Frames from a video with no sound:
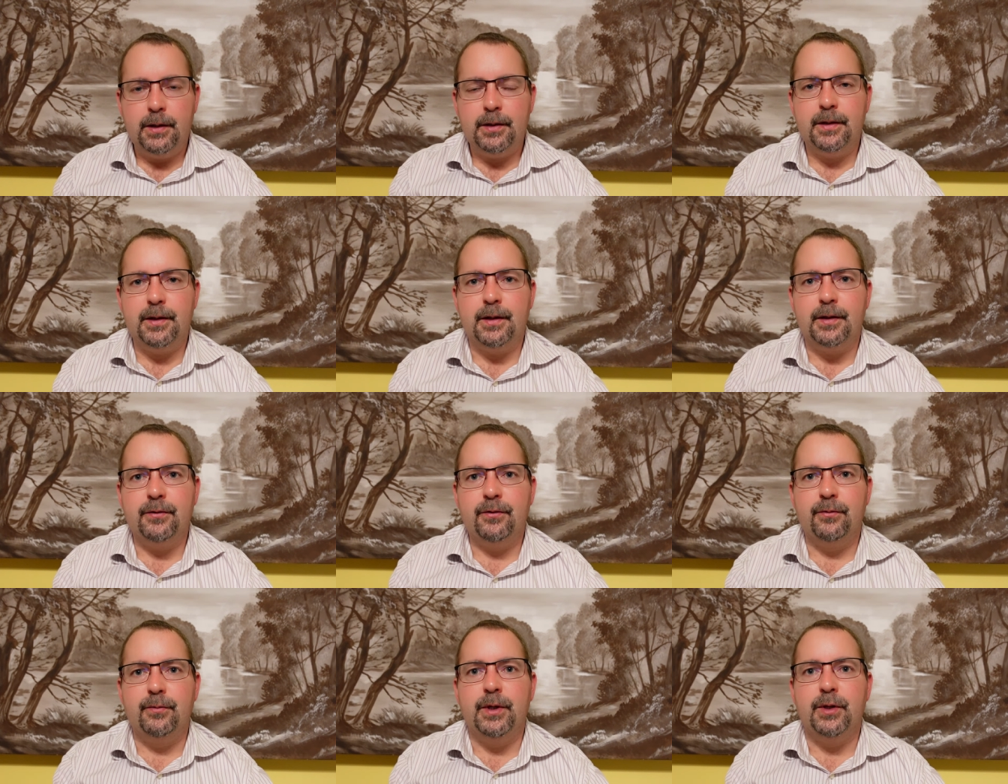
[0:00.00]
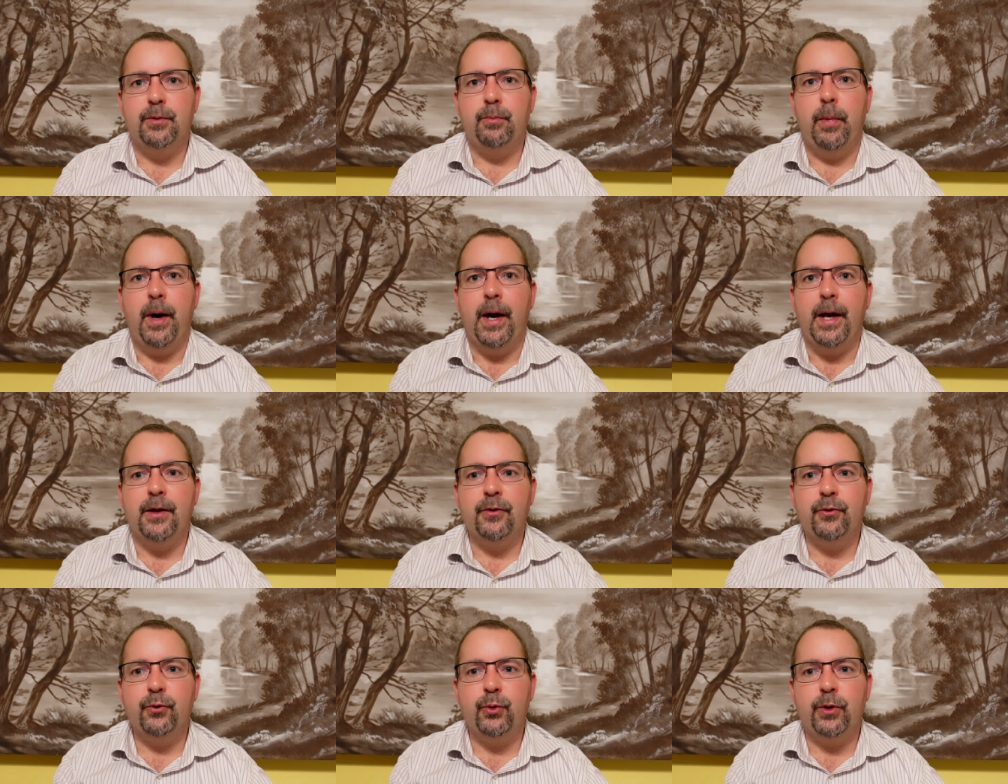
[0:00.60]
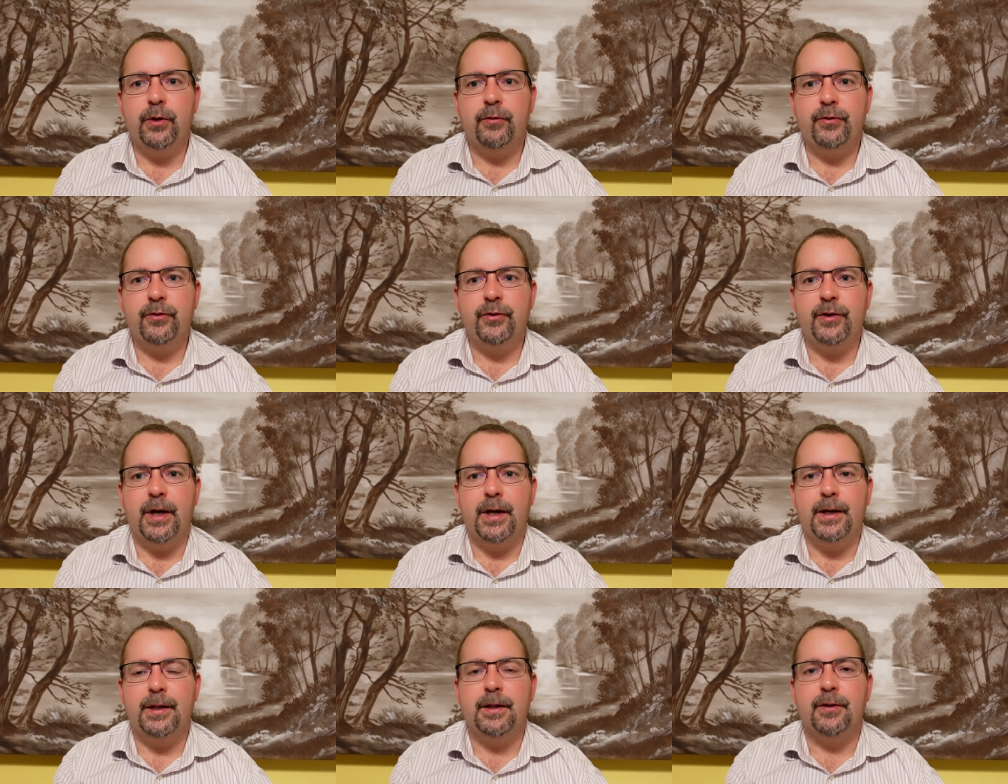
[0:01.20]
Das wird Bayersdorf
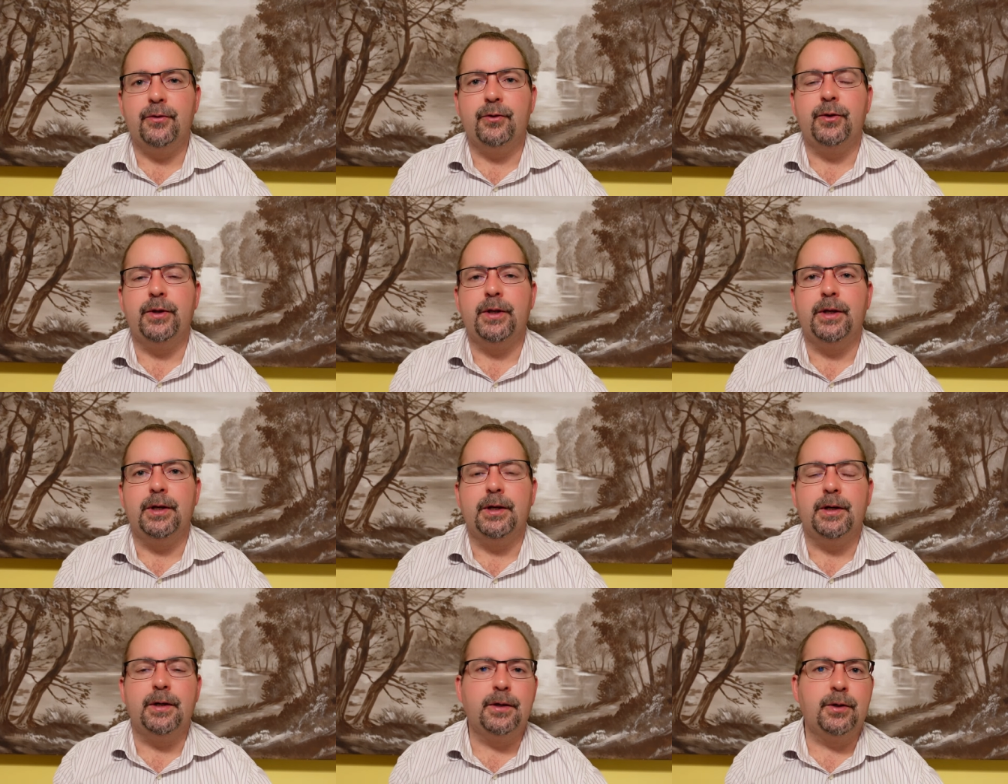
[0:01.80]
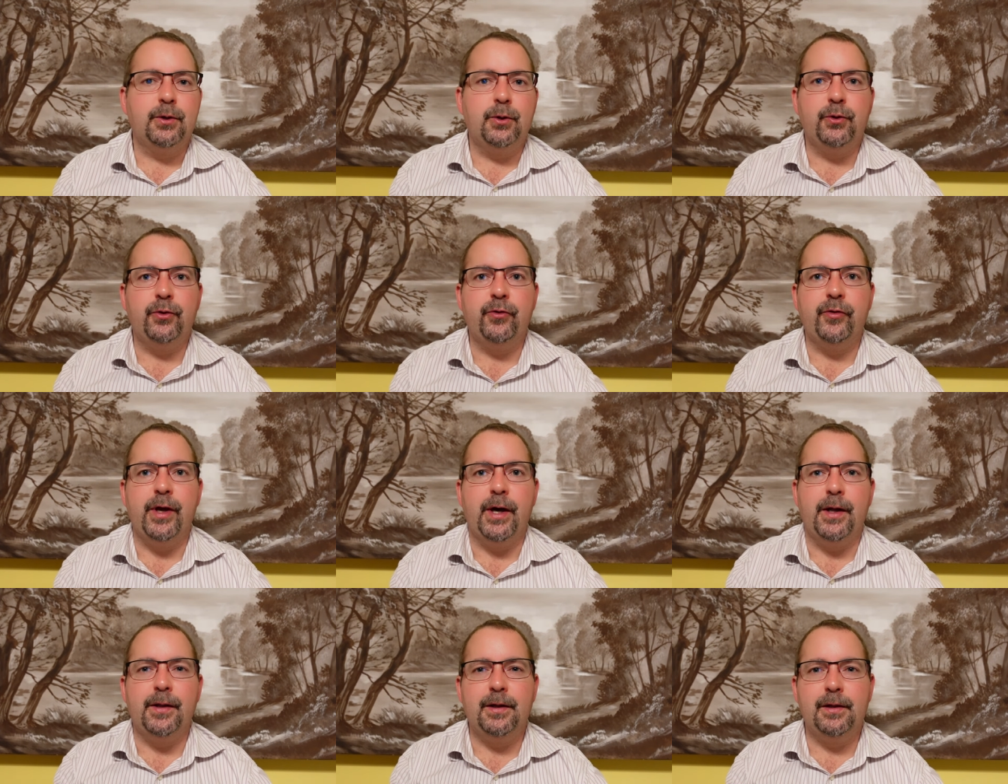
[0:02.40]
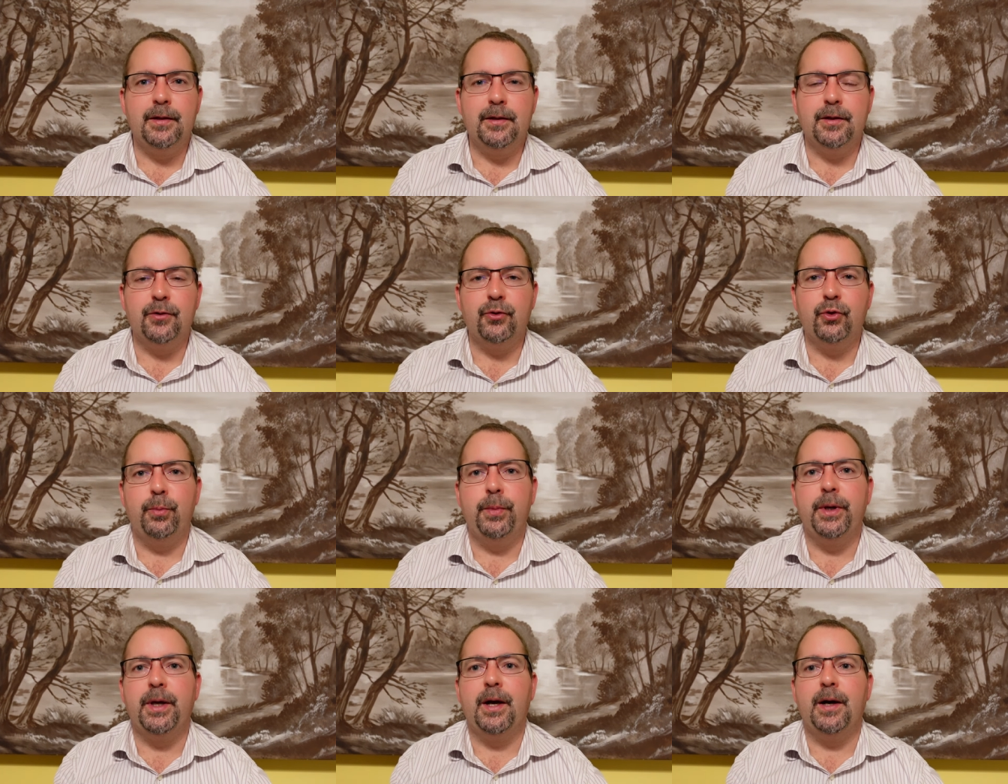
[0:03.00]
sein, also der Konzern hinter
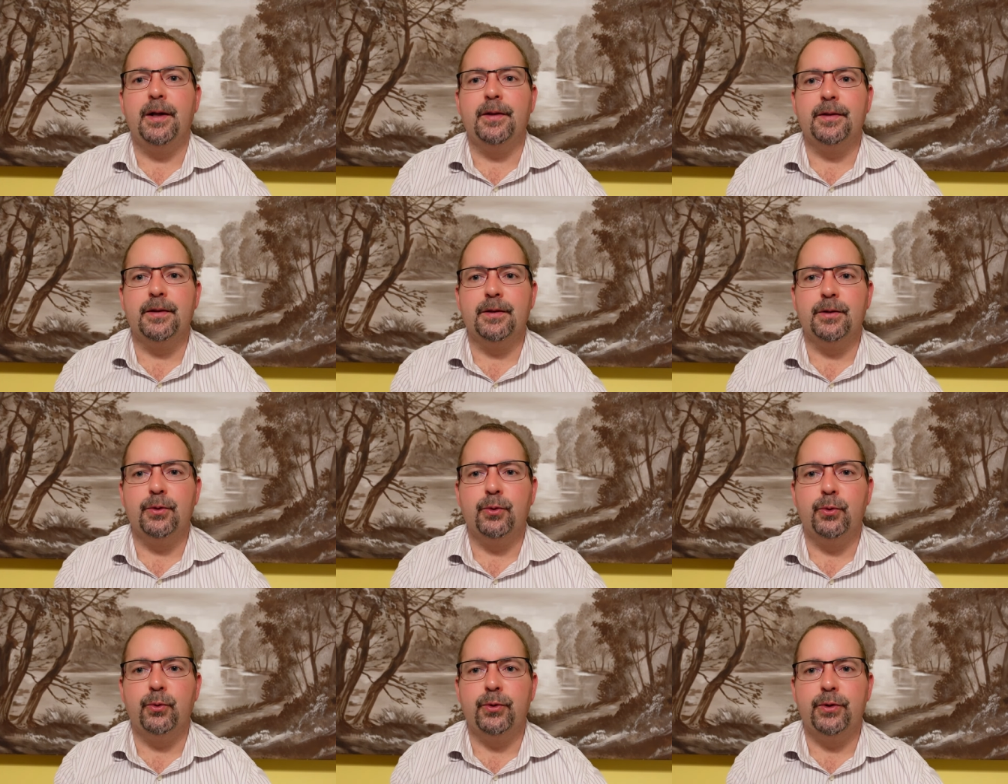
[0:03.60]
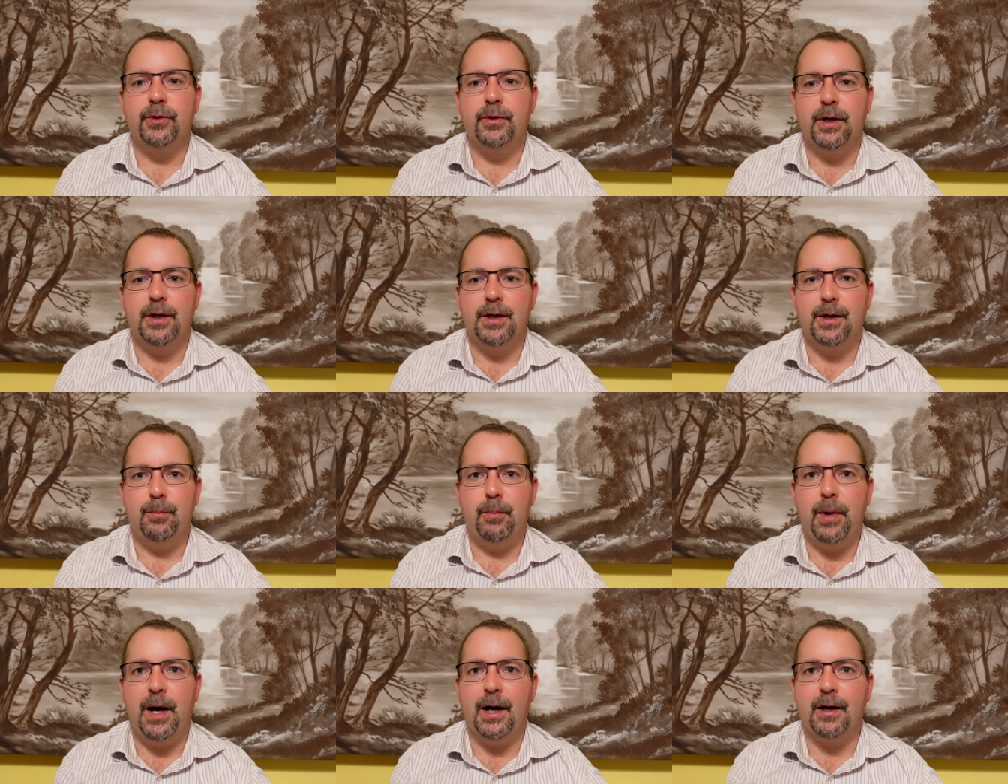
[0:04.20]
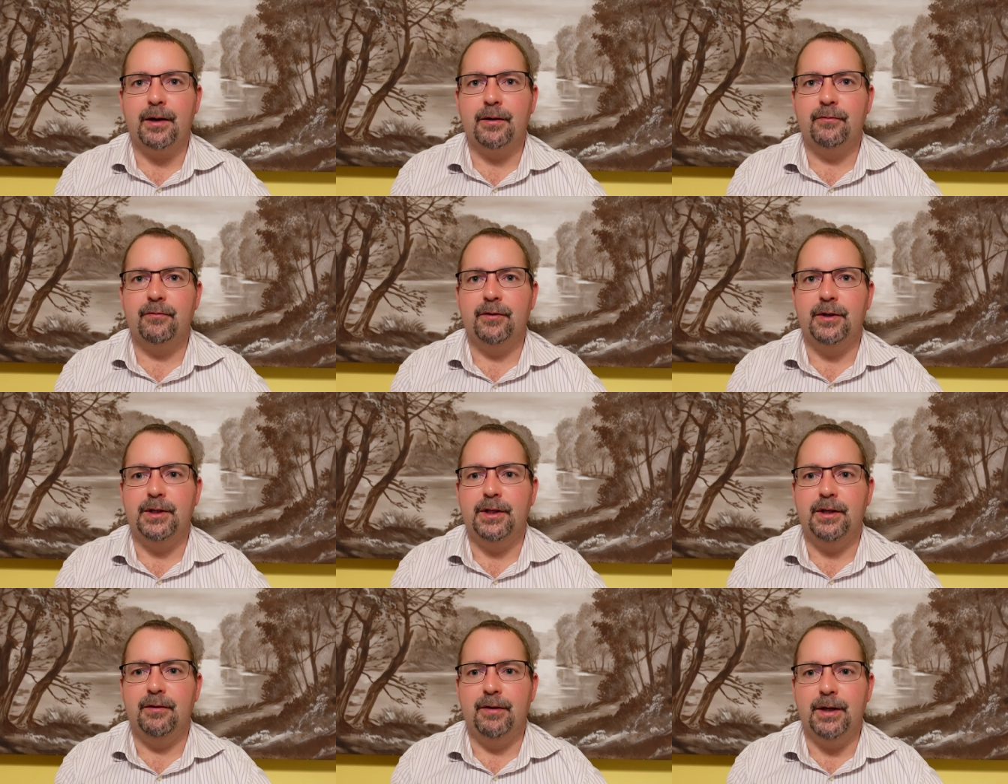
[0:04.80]
so bekannten äh, Marken wie
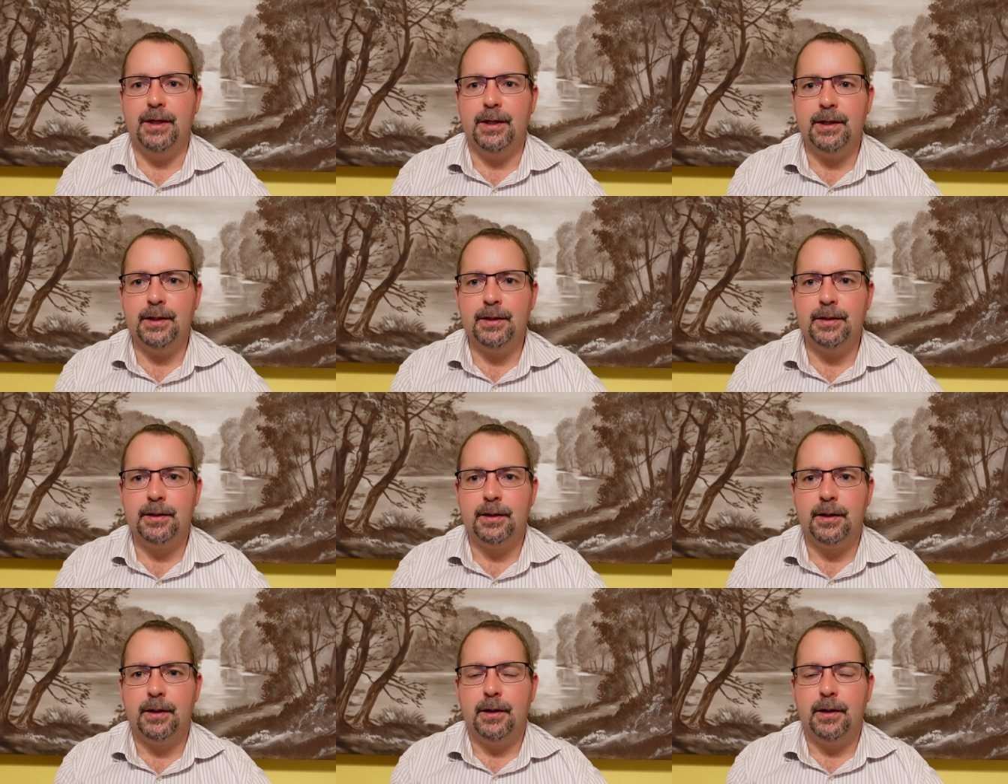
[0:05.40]
Nivea.